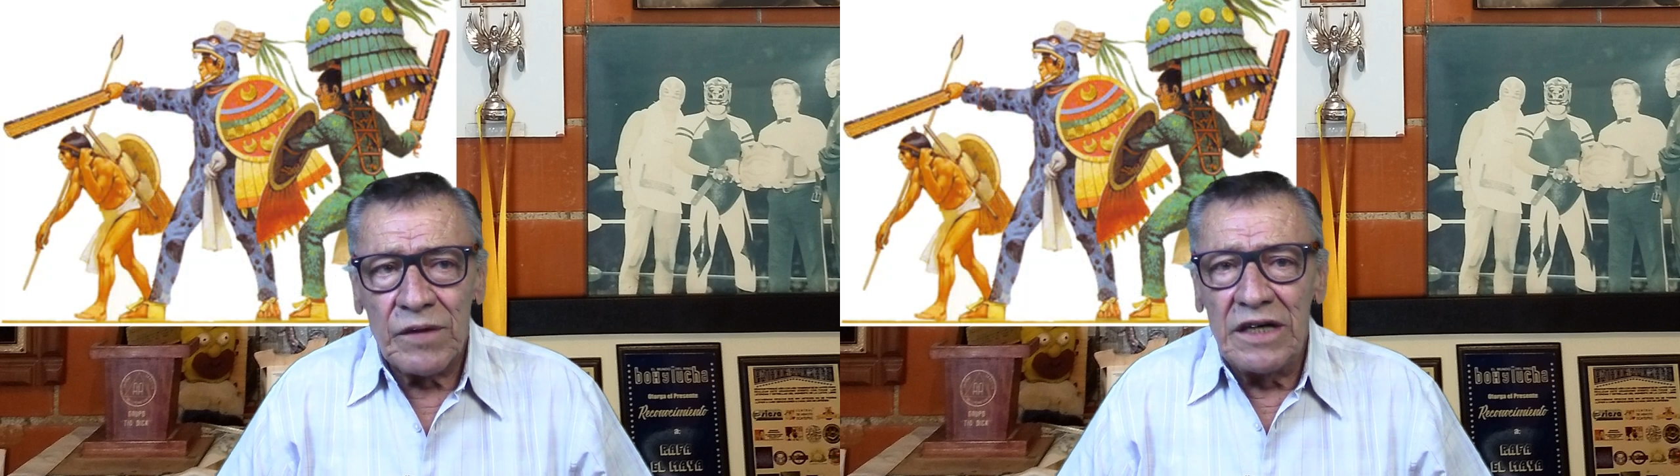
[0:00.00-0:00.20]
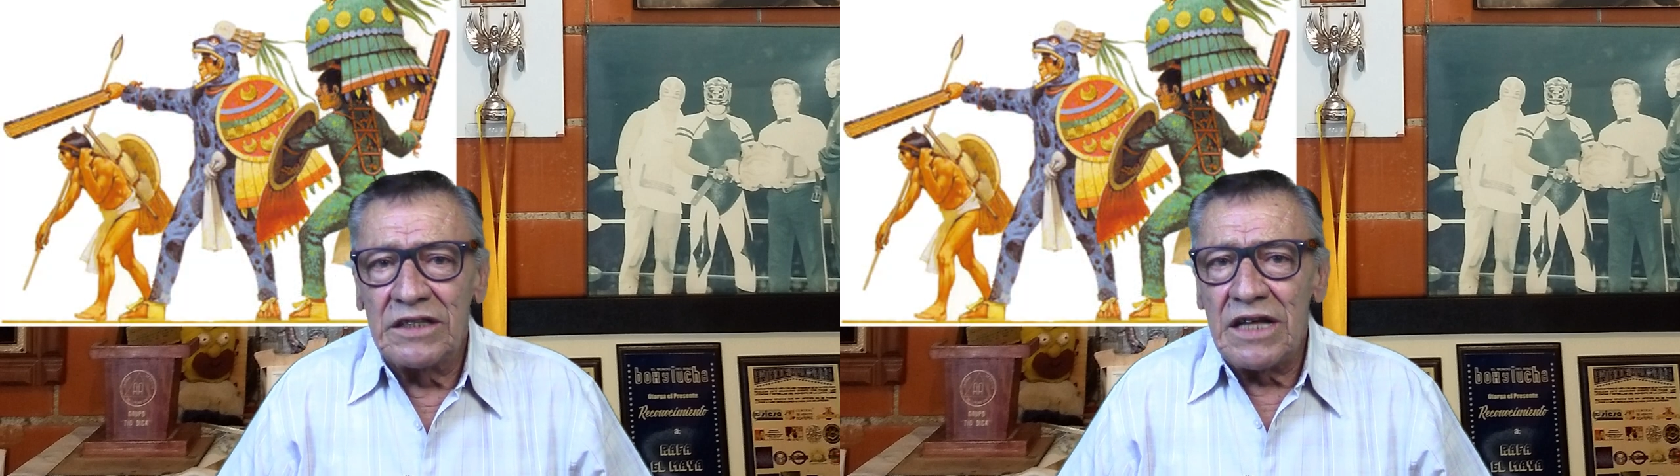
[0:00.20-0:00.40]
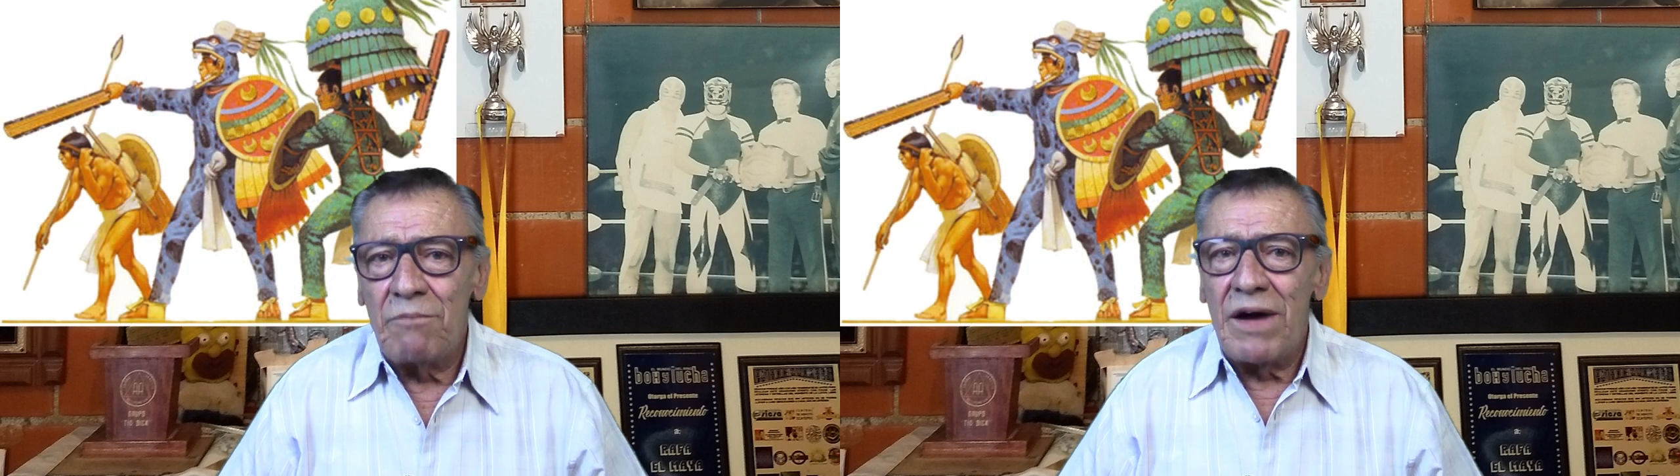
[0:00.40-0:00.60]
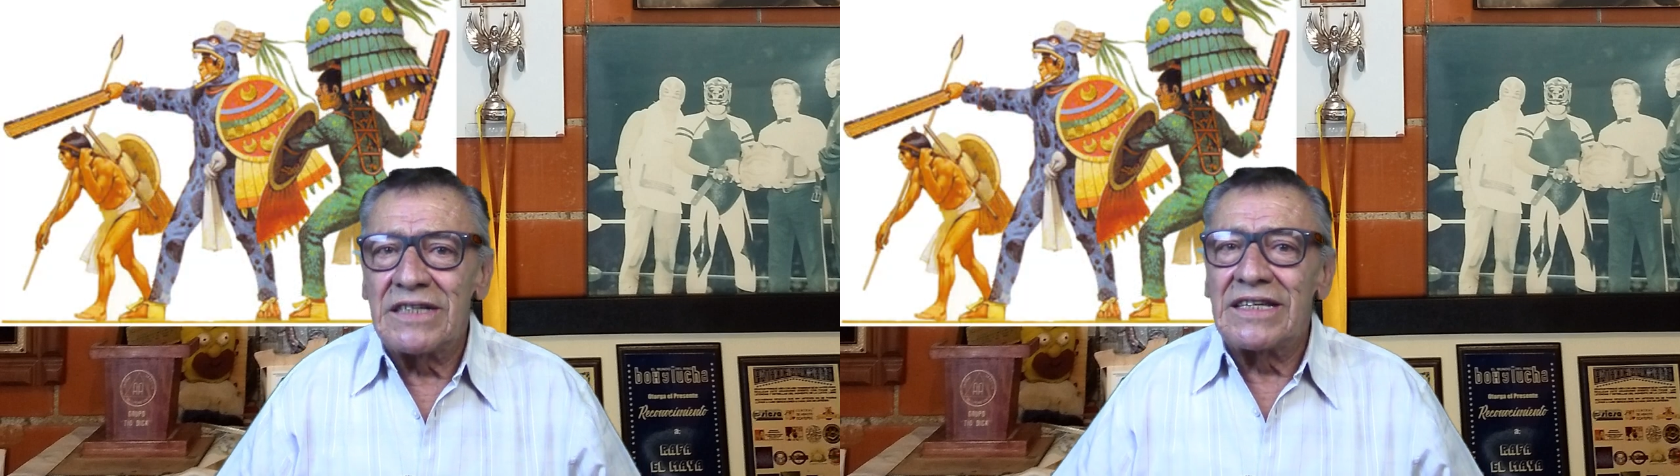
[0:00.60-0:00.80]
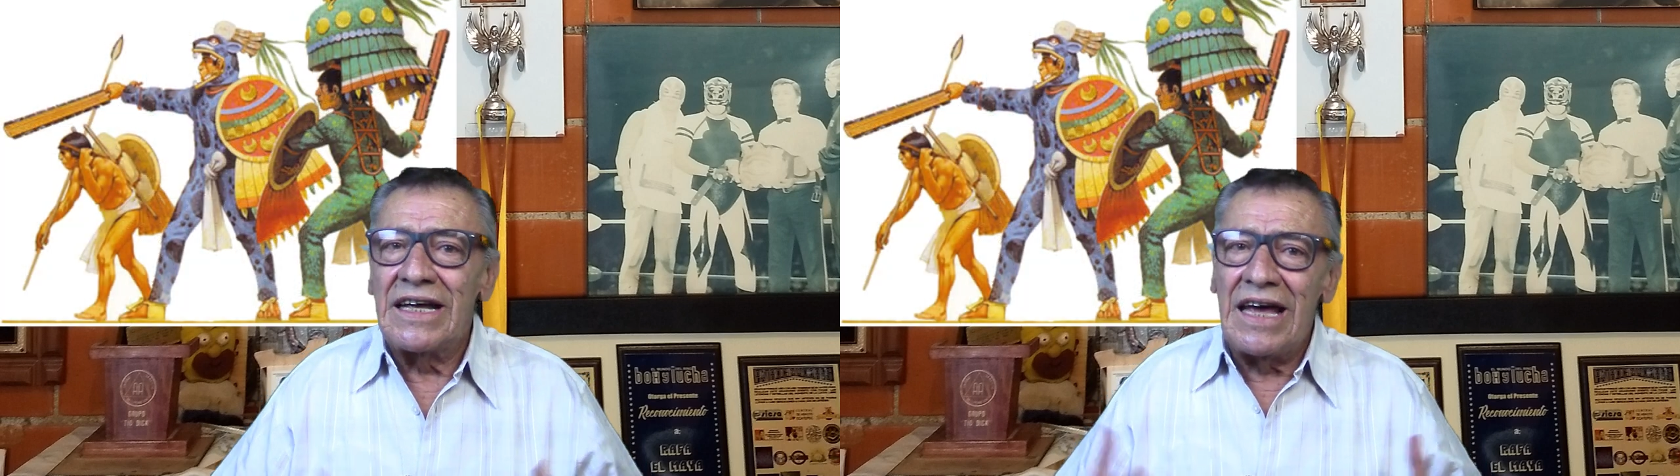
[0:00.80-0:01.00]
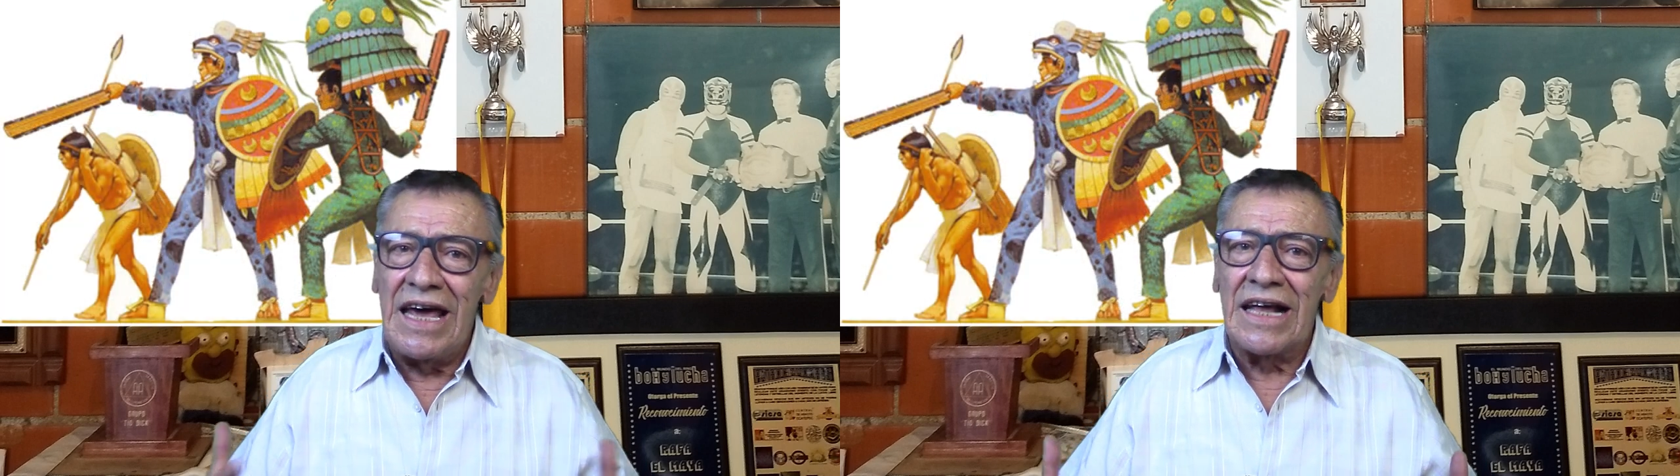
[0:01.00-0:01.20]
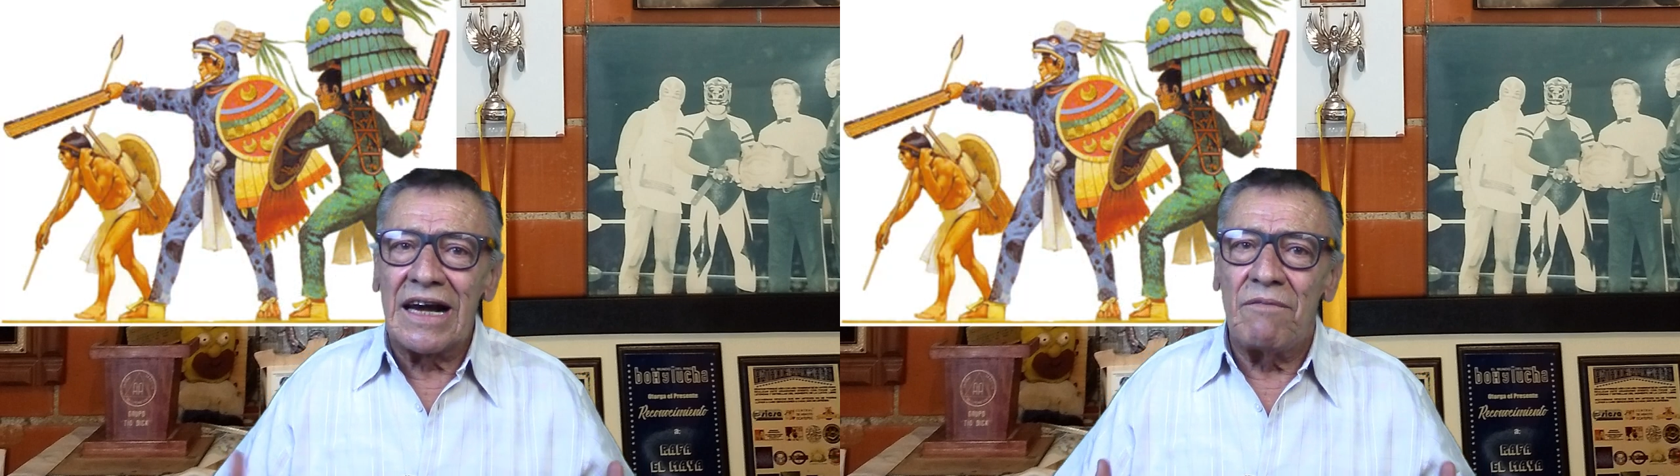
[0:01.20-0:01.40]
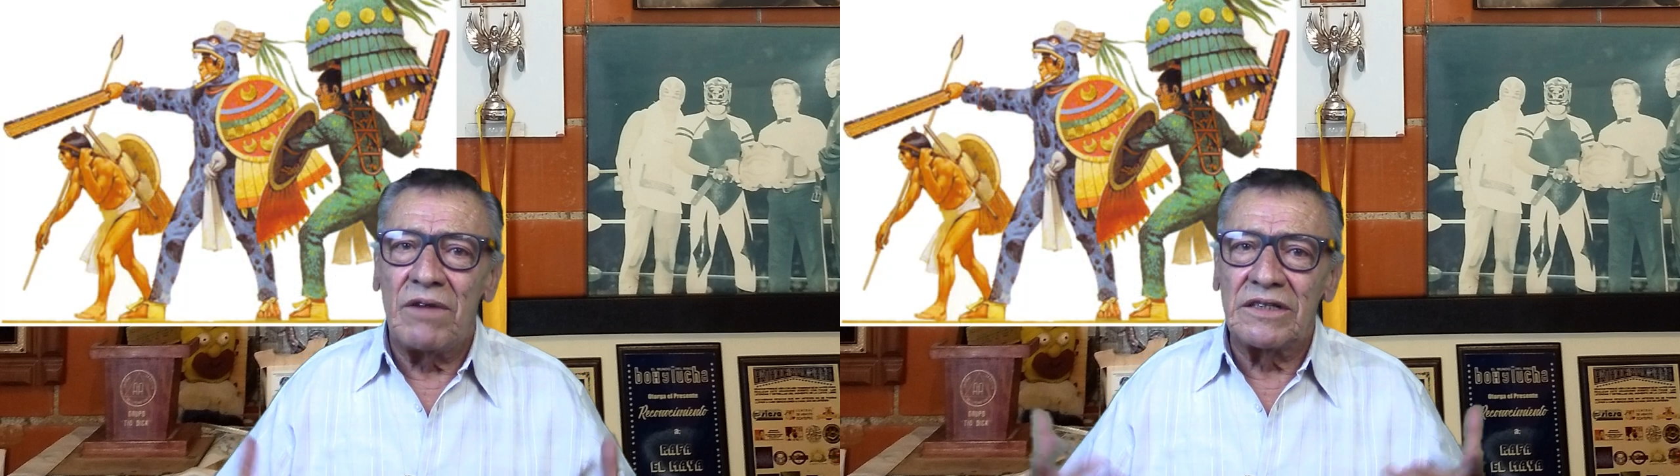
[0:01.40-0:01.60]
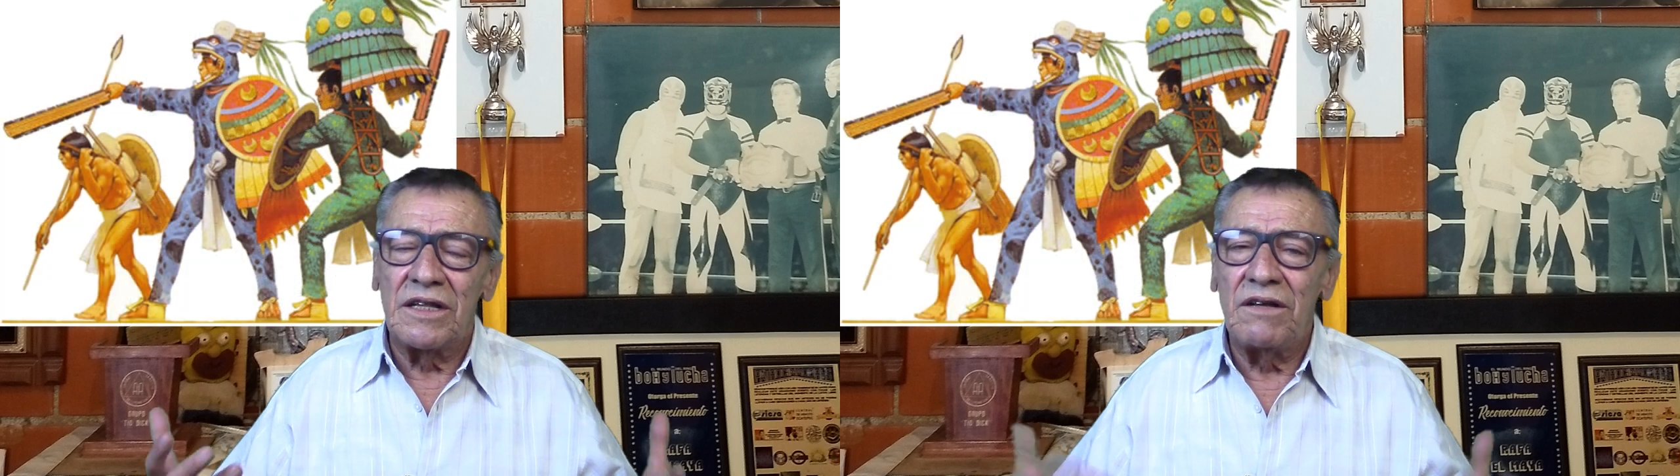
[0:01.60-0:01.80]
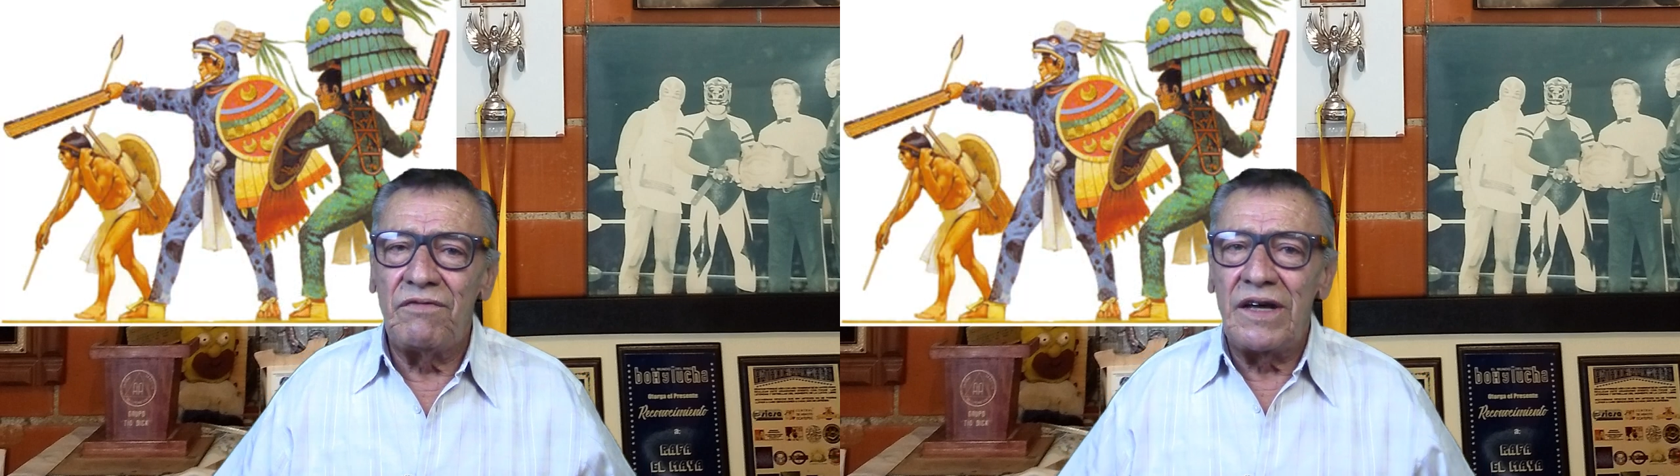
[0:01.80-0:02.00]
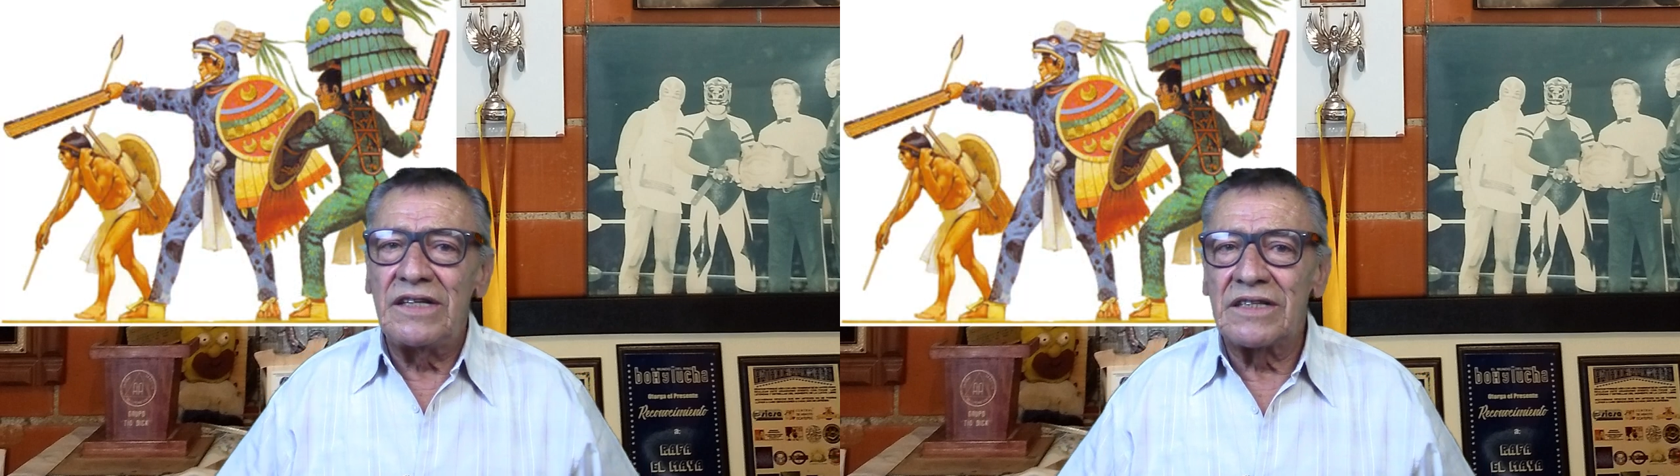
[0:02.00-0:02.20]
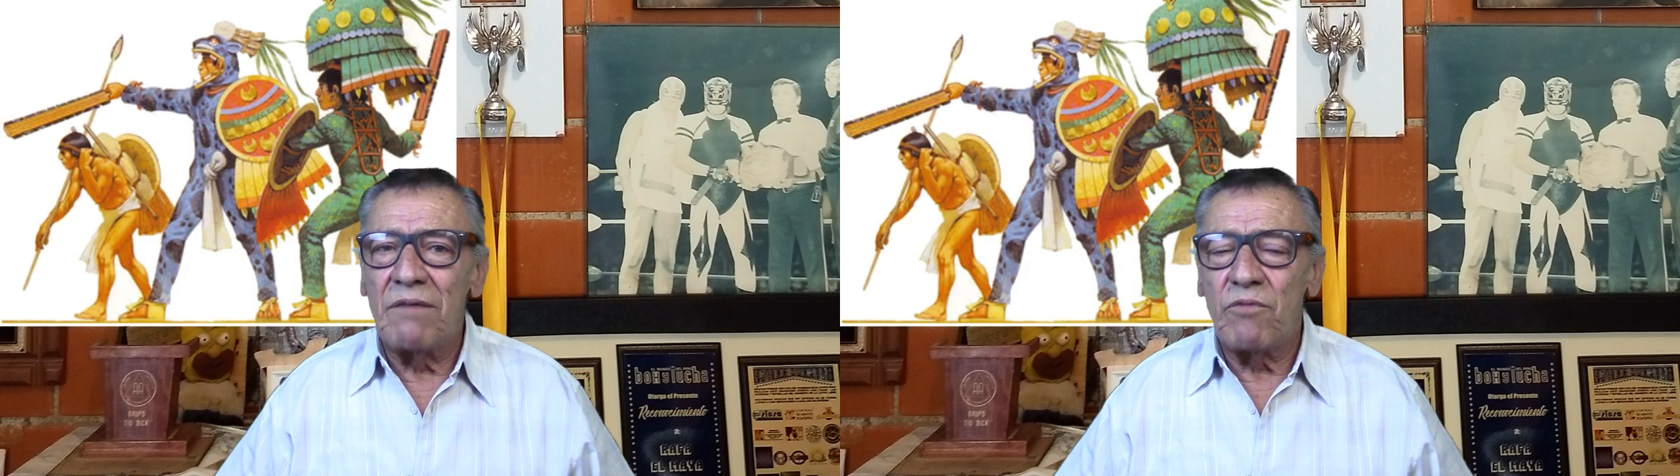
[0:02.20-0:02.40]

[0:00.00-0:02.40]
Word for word: es más de guerra, más de defensa,